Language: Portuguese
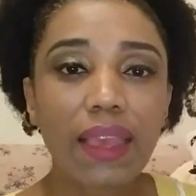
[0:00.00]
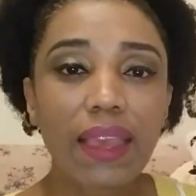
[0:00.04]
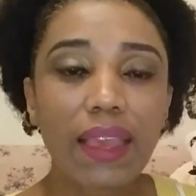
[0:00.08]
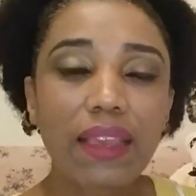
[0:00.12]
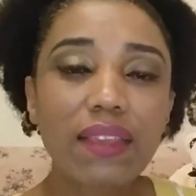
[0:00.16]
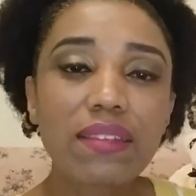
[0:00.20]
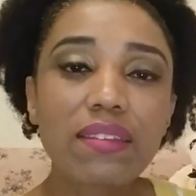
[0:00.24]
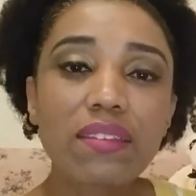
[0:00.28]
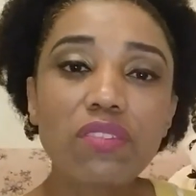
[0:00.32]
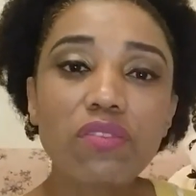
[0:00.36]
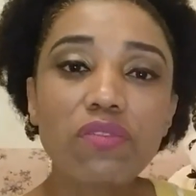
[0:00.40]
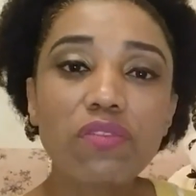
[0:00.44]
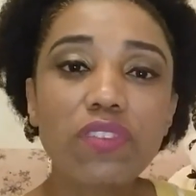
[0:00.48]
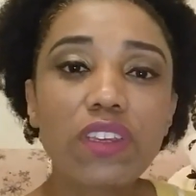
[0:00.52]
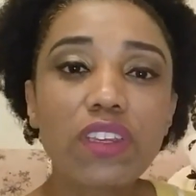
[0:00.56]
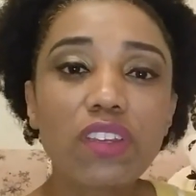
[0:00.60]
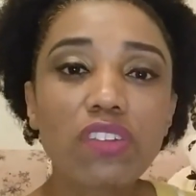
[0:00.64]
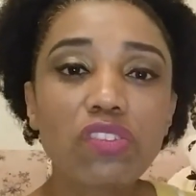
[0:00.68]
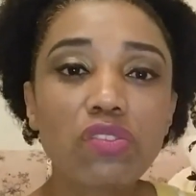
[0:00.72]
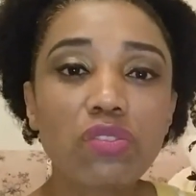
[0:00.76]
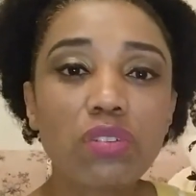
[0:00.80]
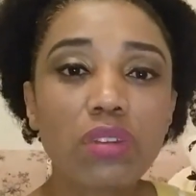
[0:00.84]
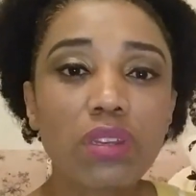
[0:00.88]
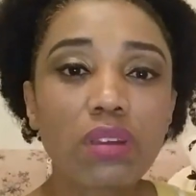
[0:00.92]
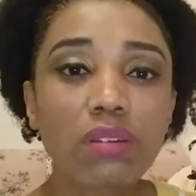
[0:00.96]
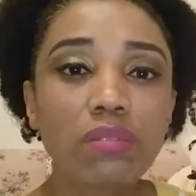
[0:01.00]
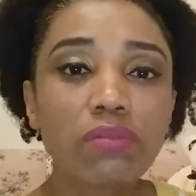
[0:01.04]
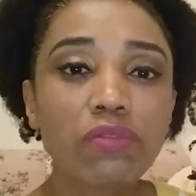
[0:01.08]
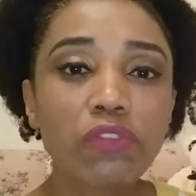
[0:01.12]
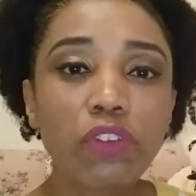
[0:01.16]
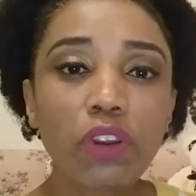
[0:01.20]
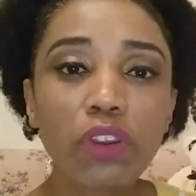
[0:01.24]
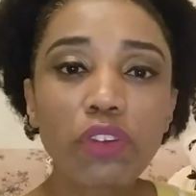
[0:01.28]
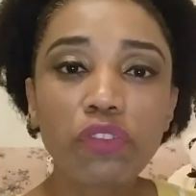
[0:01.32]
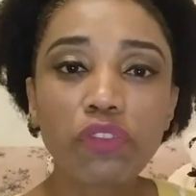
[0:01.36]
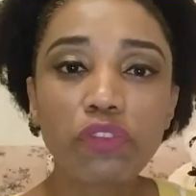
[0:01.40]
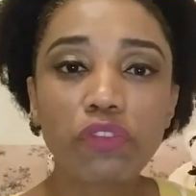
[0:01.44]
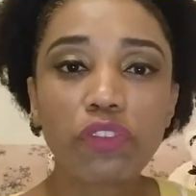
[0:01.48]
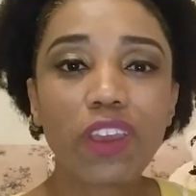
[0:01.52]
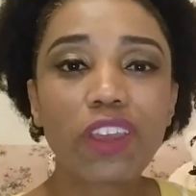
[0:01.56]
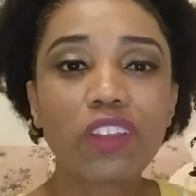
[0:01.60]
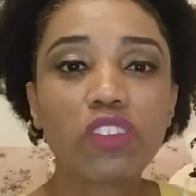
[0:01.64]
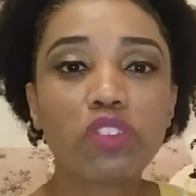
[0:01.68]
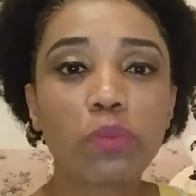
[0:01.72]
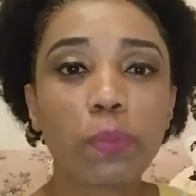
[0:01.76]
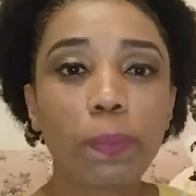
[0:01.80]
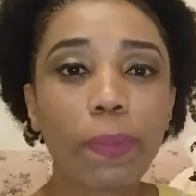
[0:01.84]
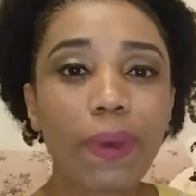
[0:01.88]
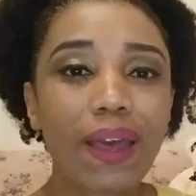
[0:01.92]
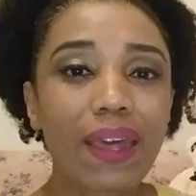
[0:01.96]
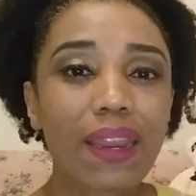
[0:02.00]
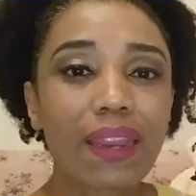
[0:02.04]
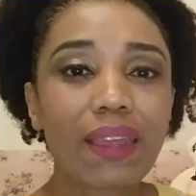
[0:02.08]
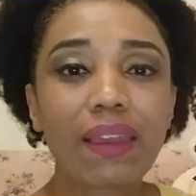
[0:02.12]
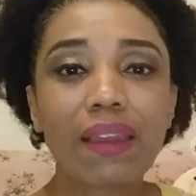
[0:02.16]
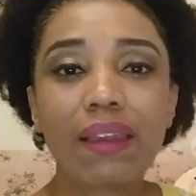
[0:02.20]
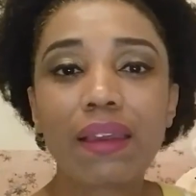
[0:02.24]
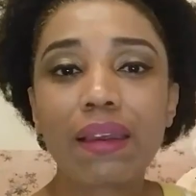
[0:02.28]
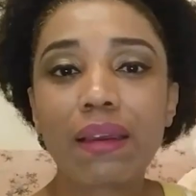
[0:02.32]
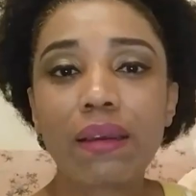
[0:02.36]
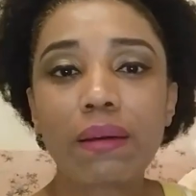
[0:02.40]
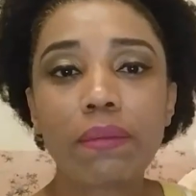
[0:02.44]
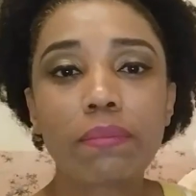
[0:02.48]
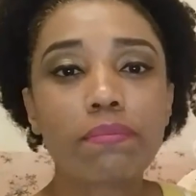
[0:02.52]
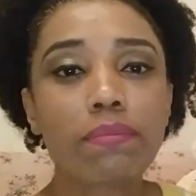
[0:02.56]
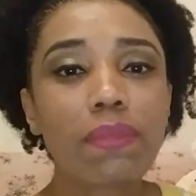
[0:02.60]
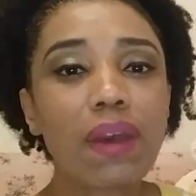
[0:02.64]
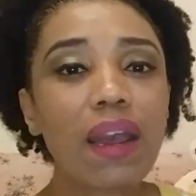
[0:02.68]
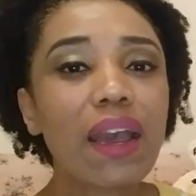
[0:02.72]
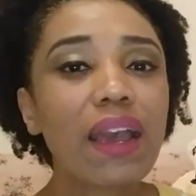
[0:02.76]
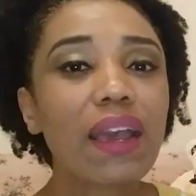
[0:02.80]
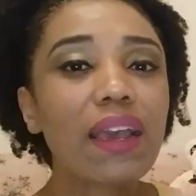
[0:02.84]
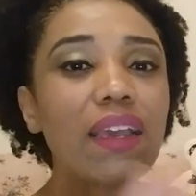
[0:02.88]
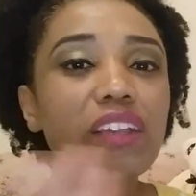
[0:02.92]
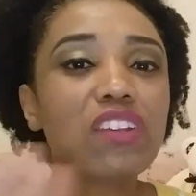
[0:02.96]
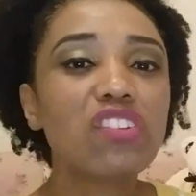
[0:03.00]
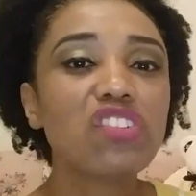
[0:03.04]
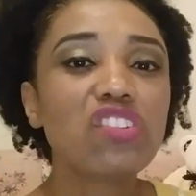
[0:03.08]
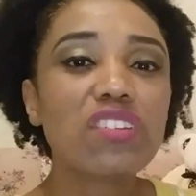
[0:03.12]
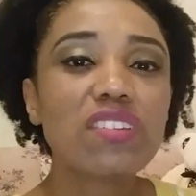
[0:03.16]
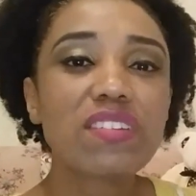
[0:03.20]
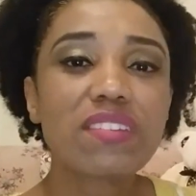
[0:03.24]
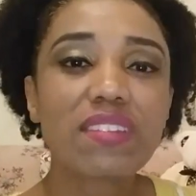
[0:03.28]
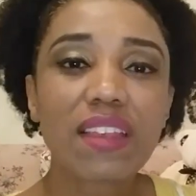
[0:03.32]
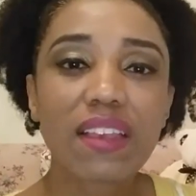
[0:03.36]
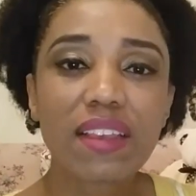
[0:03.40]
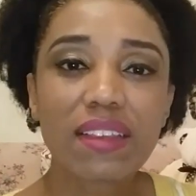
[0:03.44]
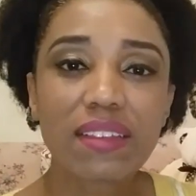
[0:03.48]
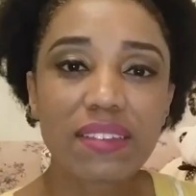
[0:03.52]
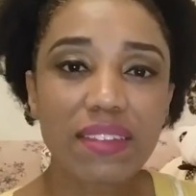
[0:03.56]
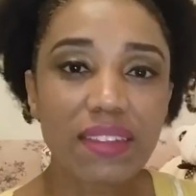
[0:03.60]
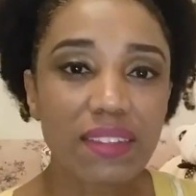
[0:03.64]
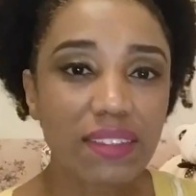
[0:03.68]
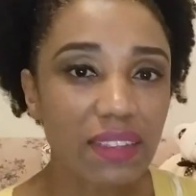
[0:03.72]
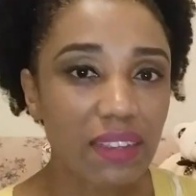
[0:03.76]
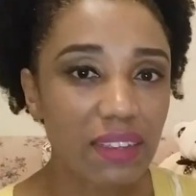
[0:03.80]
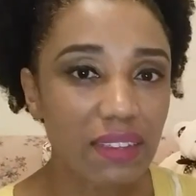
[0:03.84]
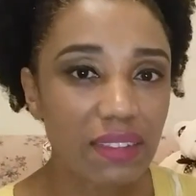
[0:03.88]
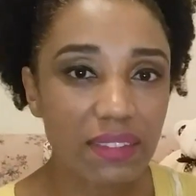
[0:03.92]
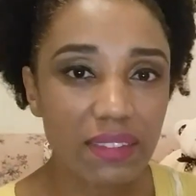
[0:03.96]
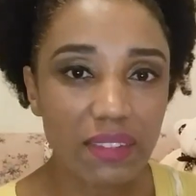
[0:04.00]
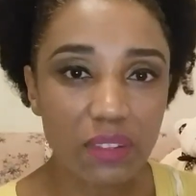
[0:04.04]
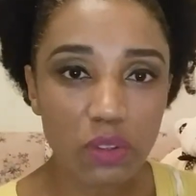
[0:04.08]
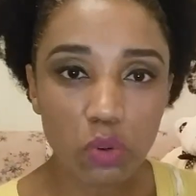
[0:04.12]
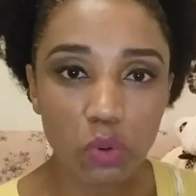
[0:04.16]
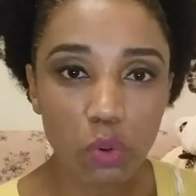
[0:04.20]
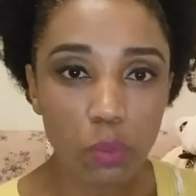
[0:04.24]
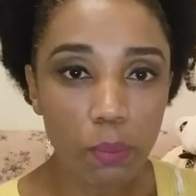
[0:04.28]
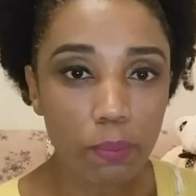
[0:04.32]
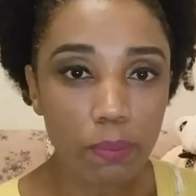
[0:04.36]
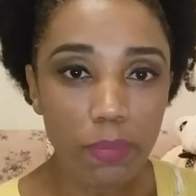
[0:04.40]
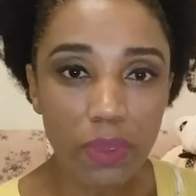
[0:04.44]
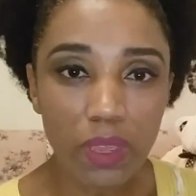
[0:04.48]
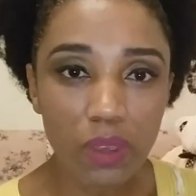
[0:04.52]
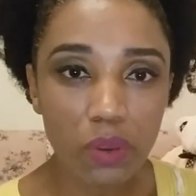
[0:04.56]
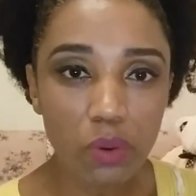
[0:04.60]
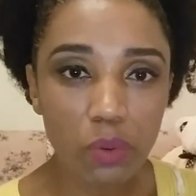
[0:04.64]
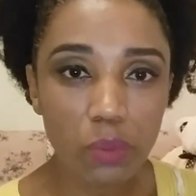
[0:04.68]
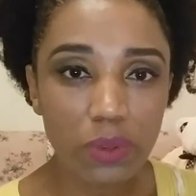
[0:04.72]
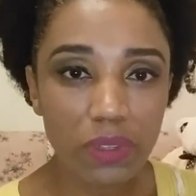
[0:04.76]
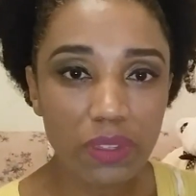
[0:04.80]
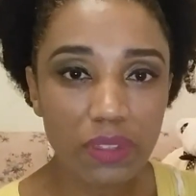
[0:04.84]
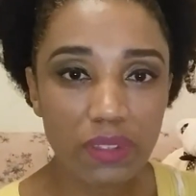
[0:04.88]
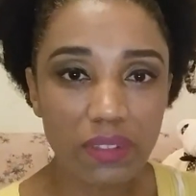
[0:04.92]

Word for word: Esse vídeo não foi feito para mais de 65 mil